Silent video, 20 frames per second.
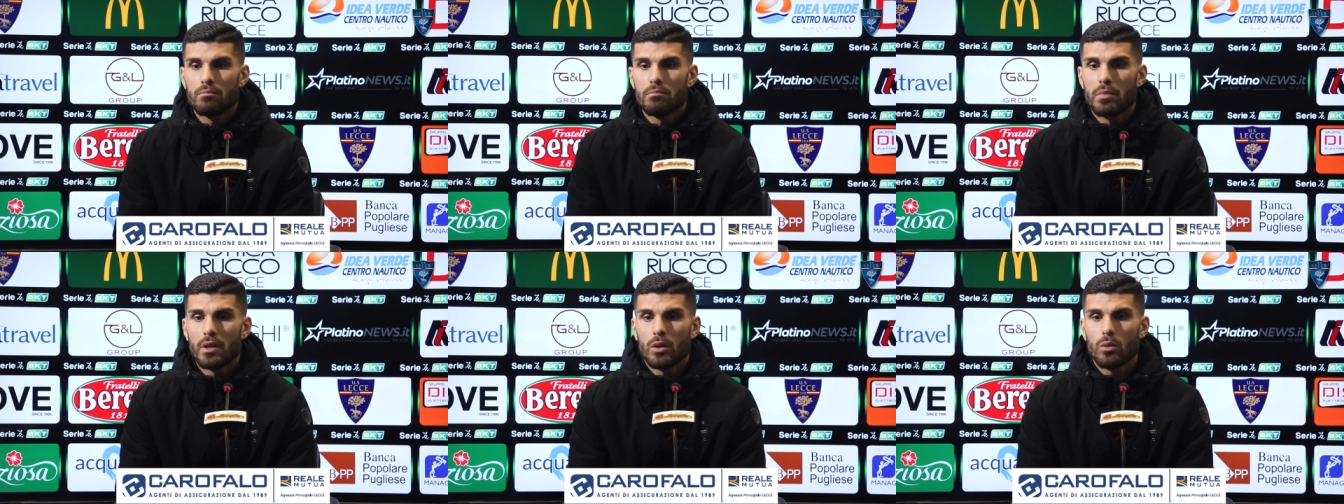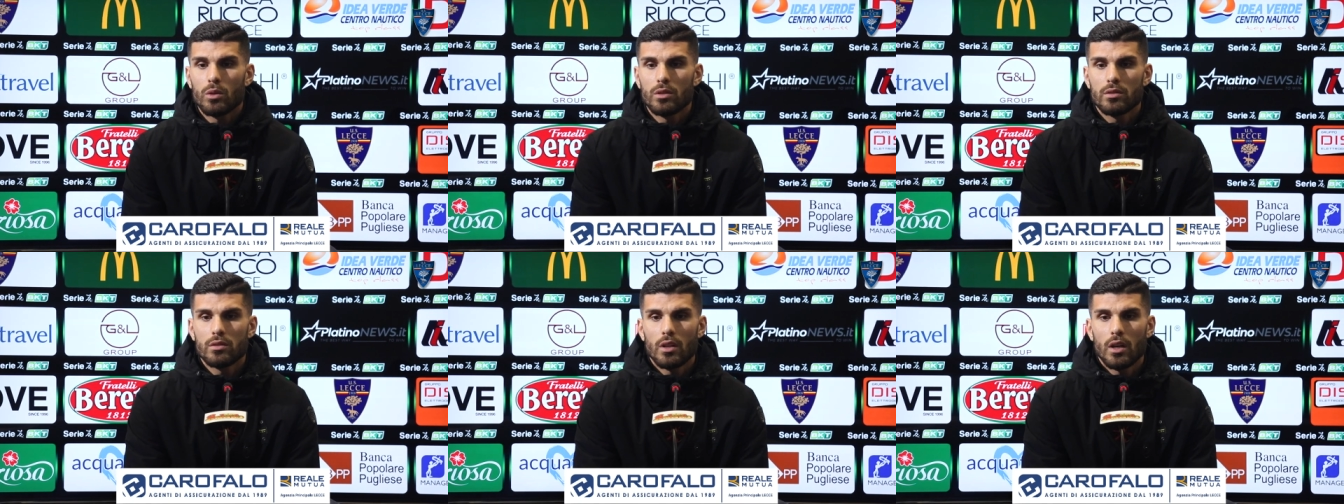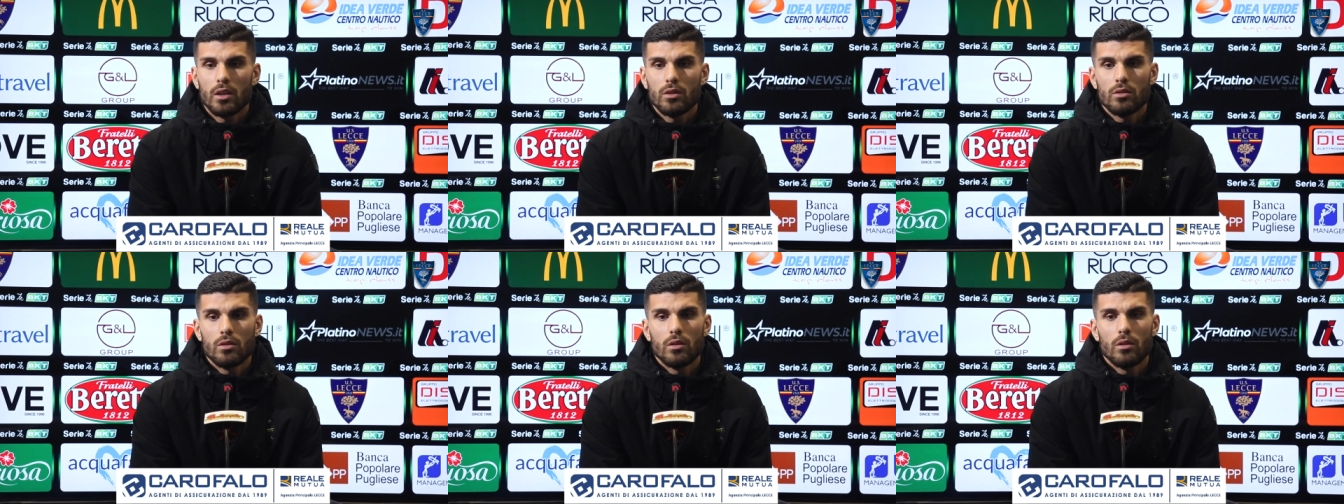per
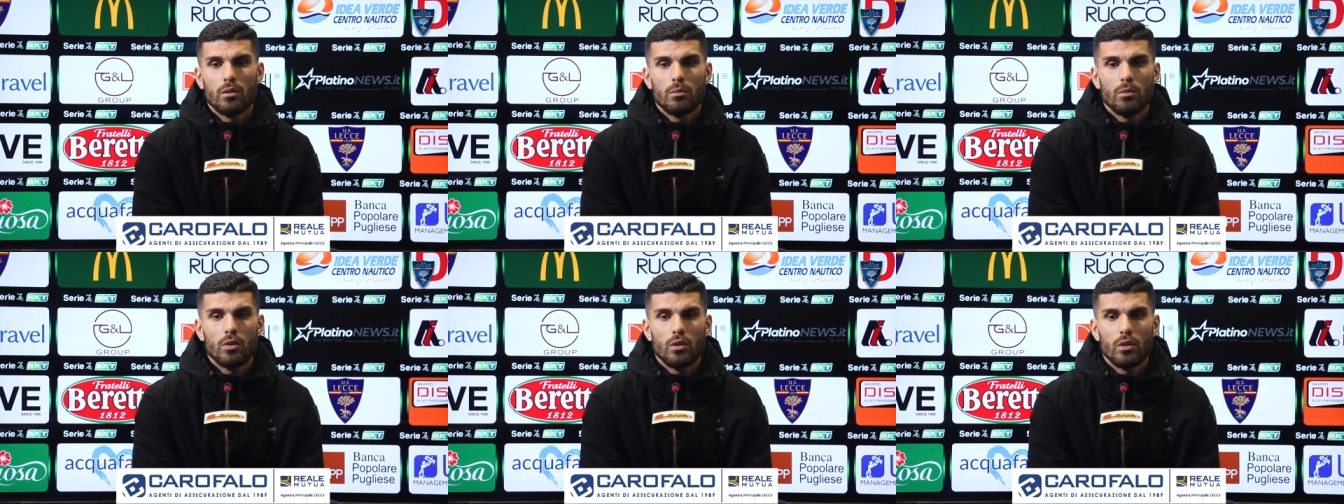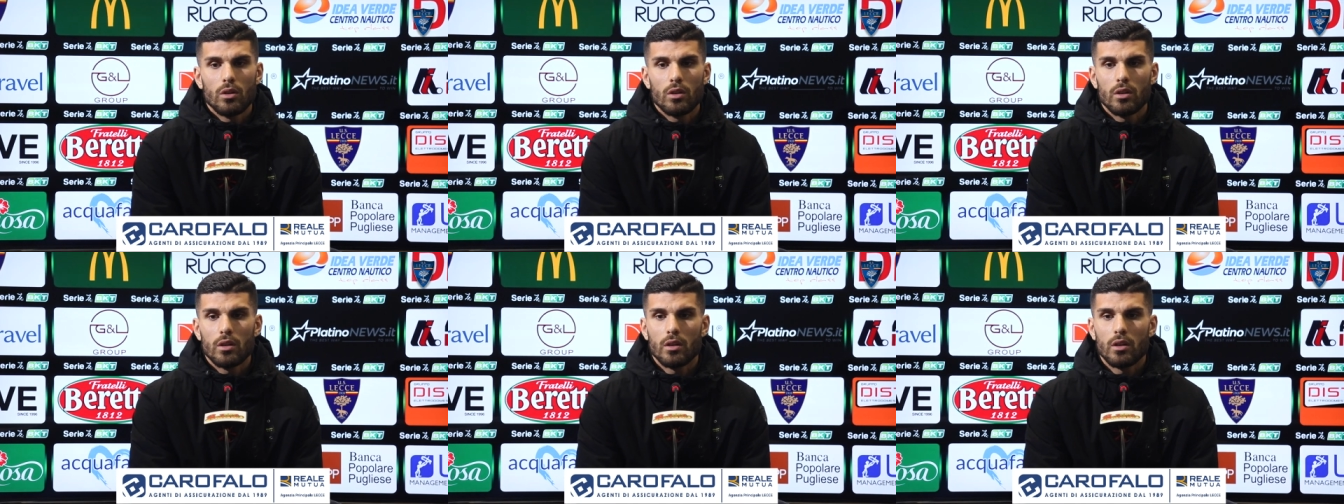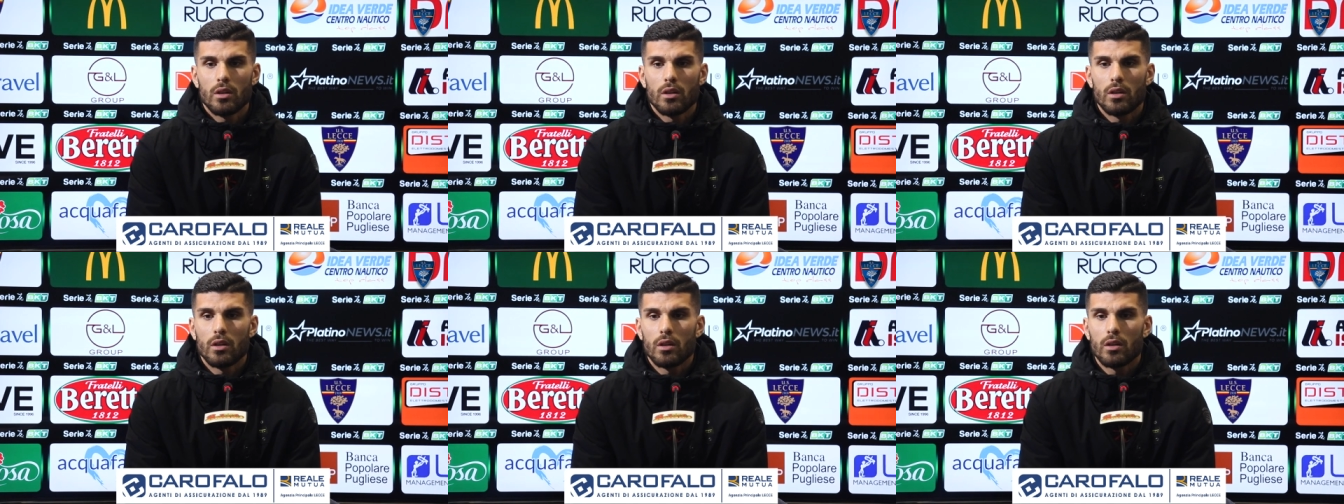quest'anno boh,
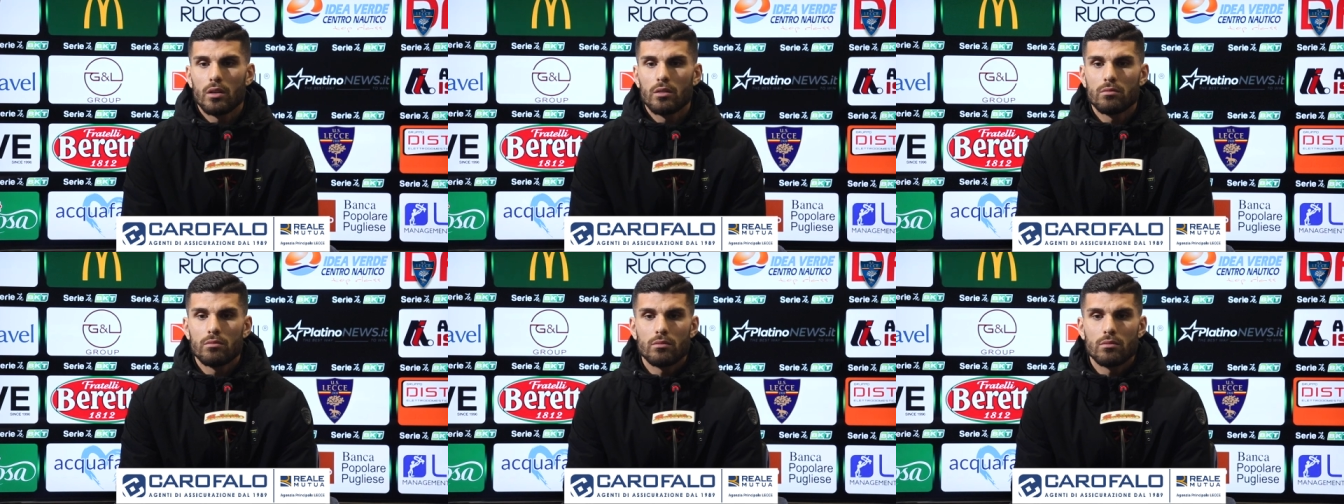eh,